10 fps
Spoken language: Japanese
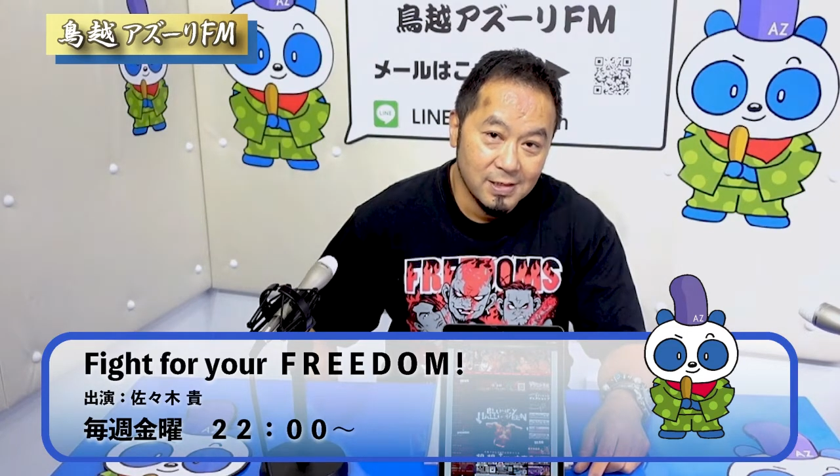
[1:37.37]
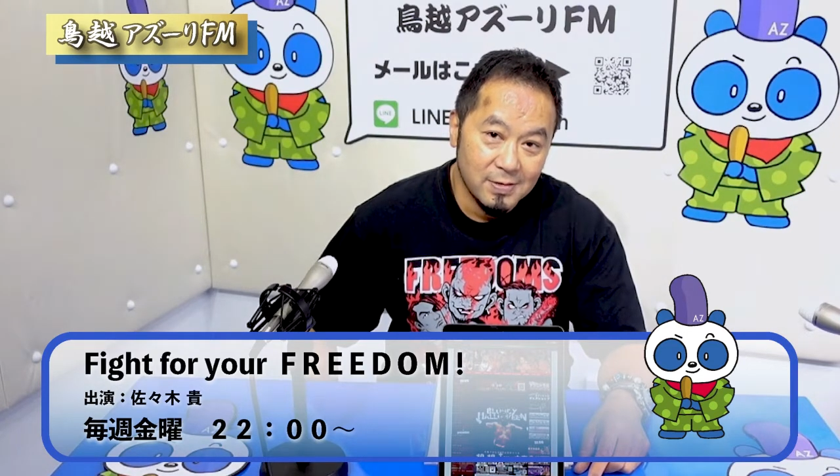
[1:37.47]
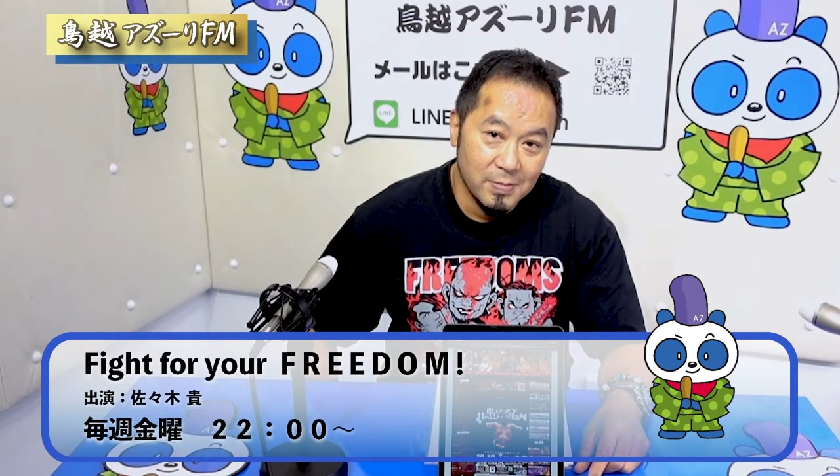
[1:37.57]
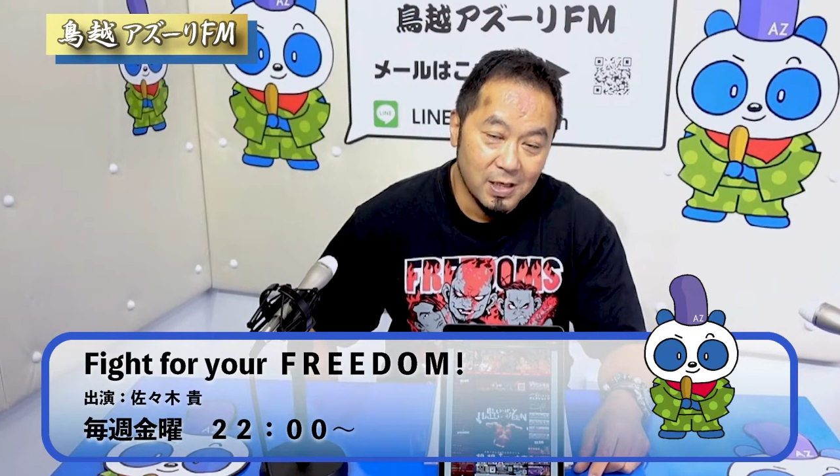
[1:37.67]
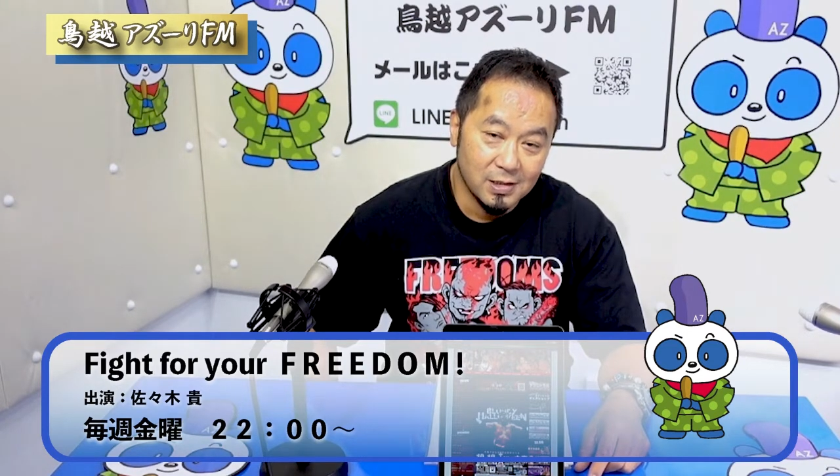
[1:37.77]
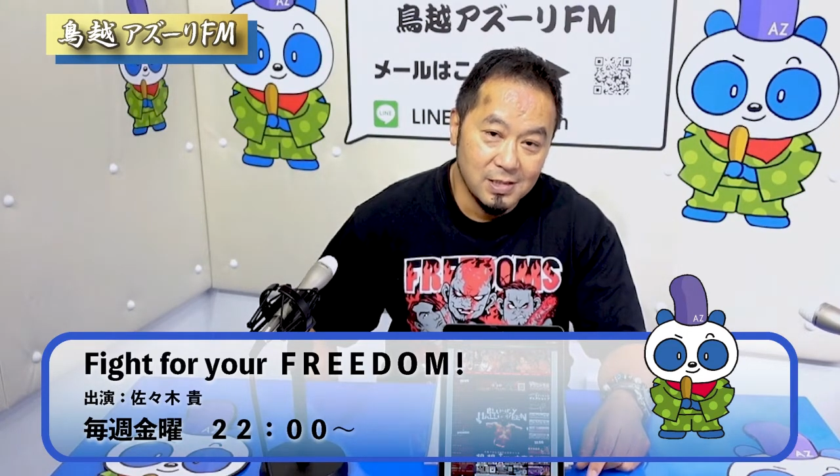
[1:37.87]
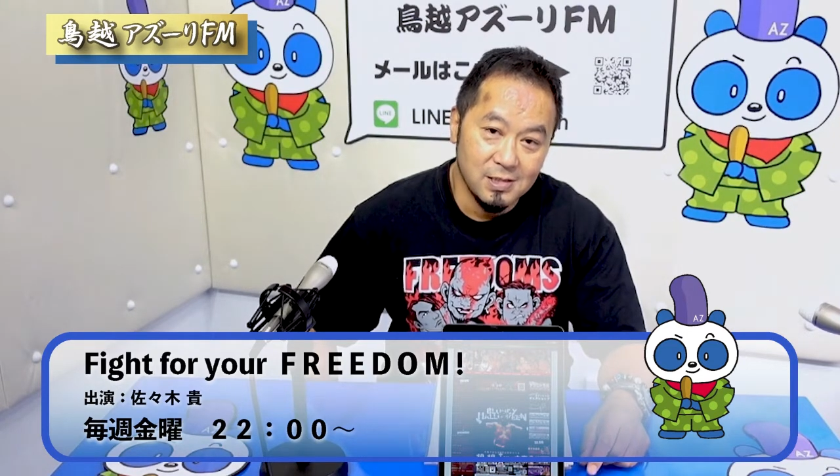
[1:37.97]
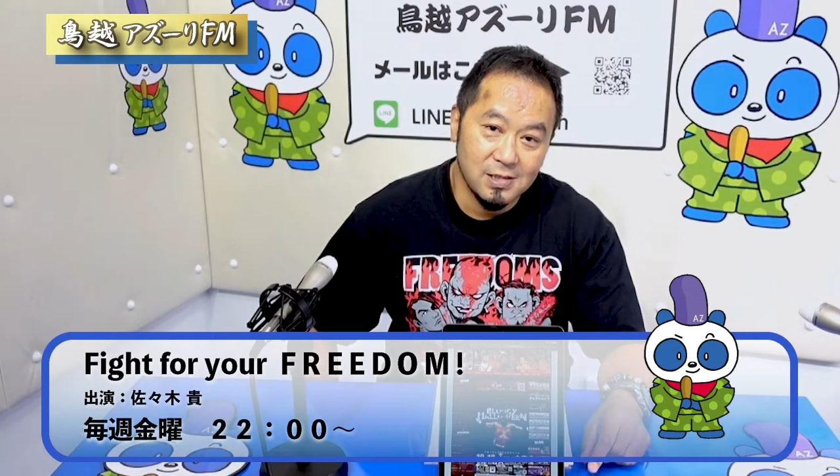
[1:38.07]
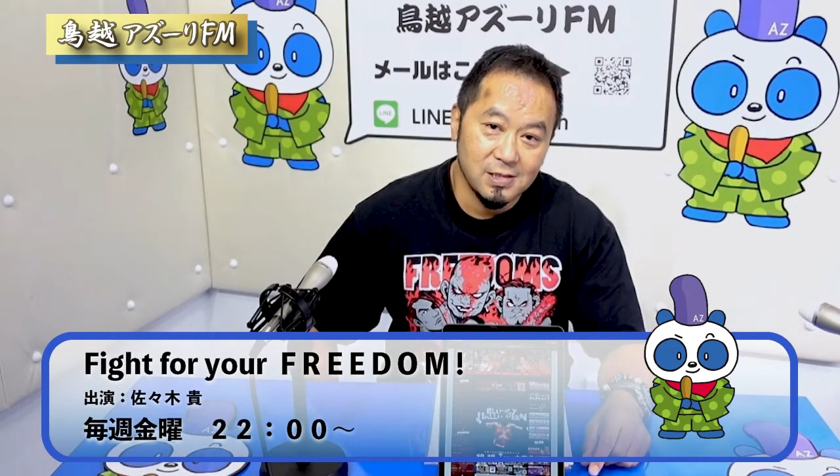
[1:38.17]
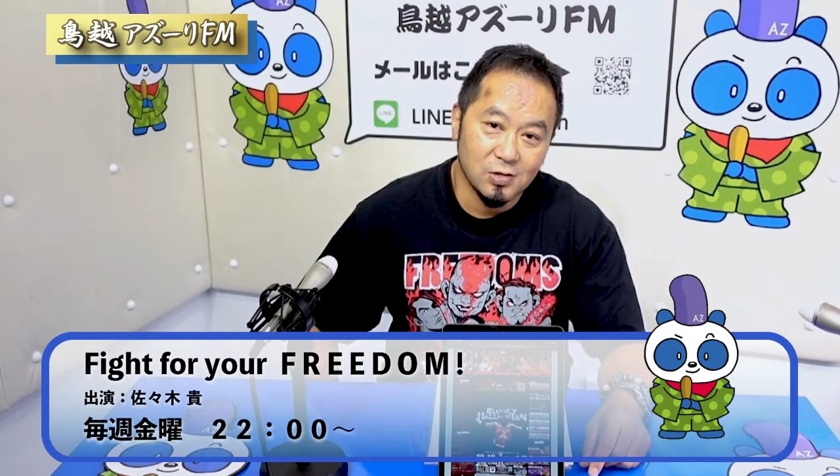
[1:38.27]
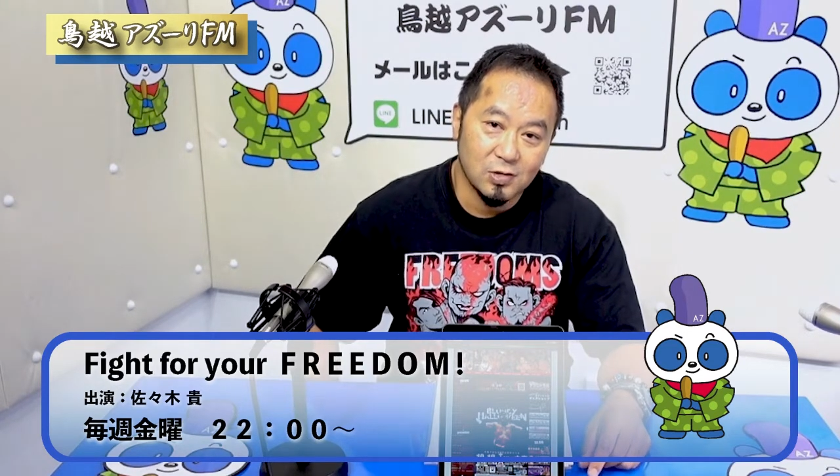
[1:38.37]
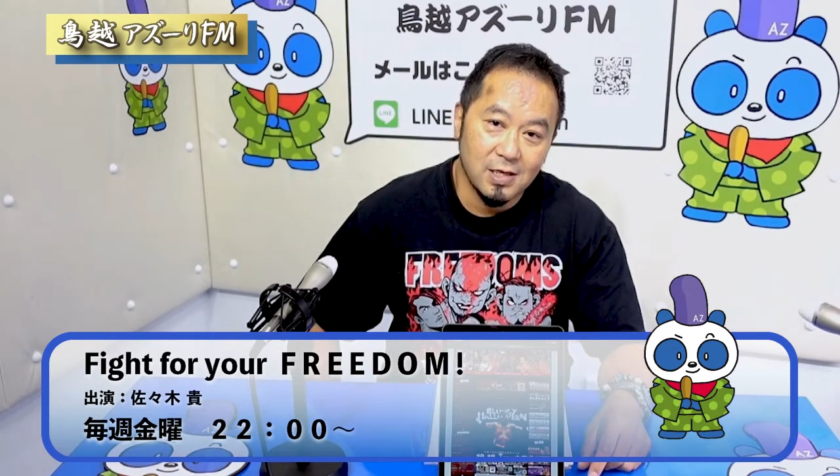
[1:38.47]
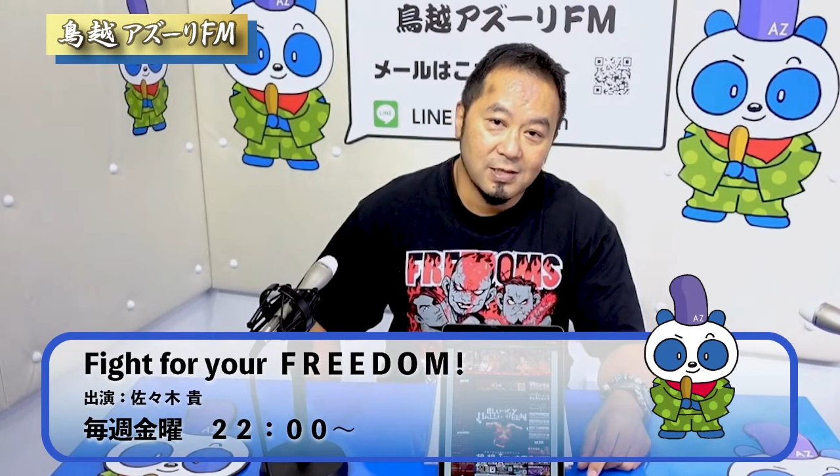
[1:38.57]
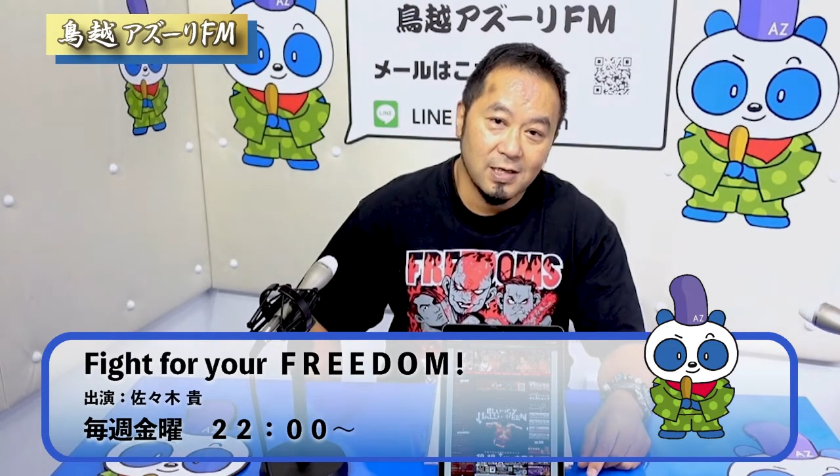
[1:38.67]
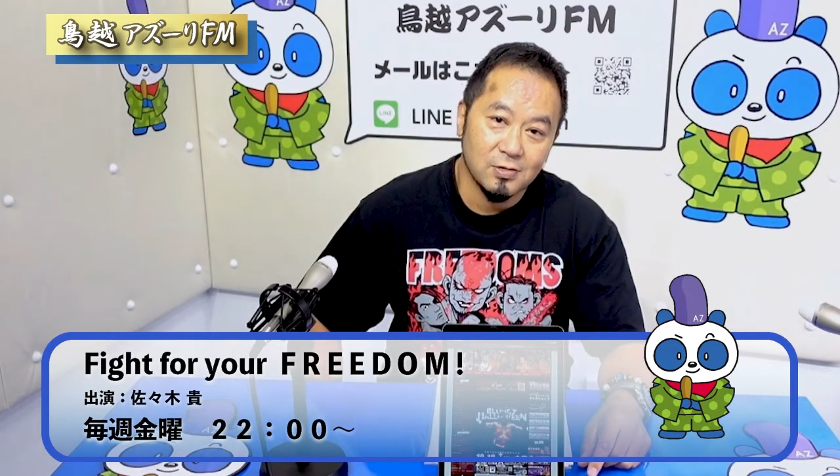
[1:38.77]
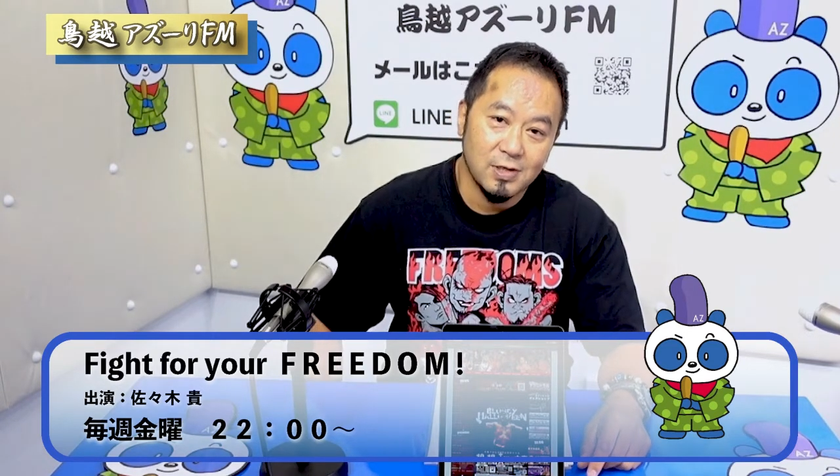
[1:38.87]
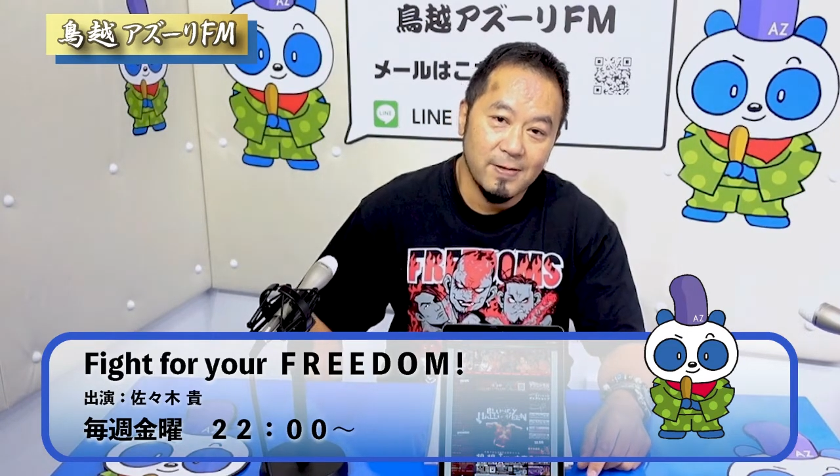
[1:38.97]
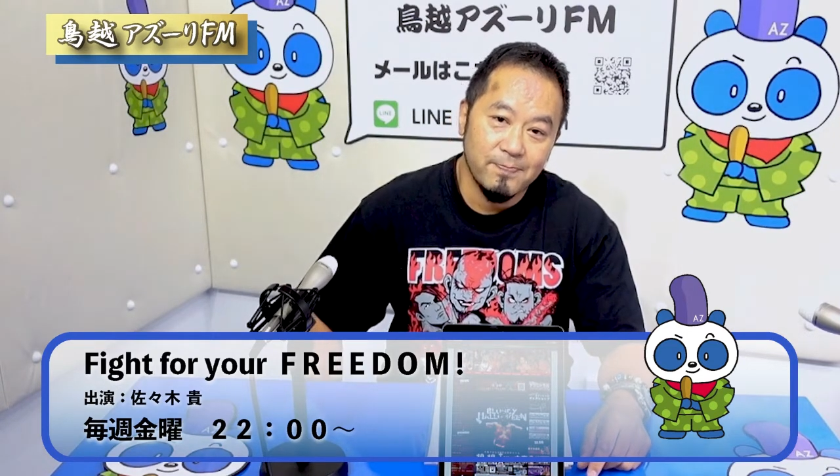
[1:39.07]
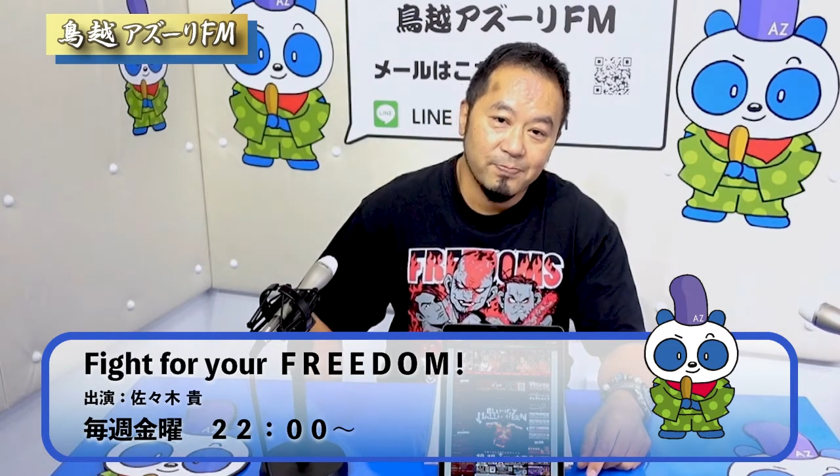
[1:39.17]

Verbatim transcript: まあ、近々の大会のね、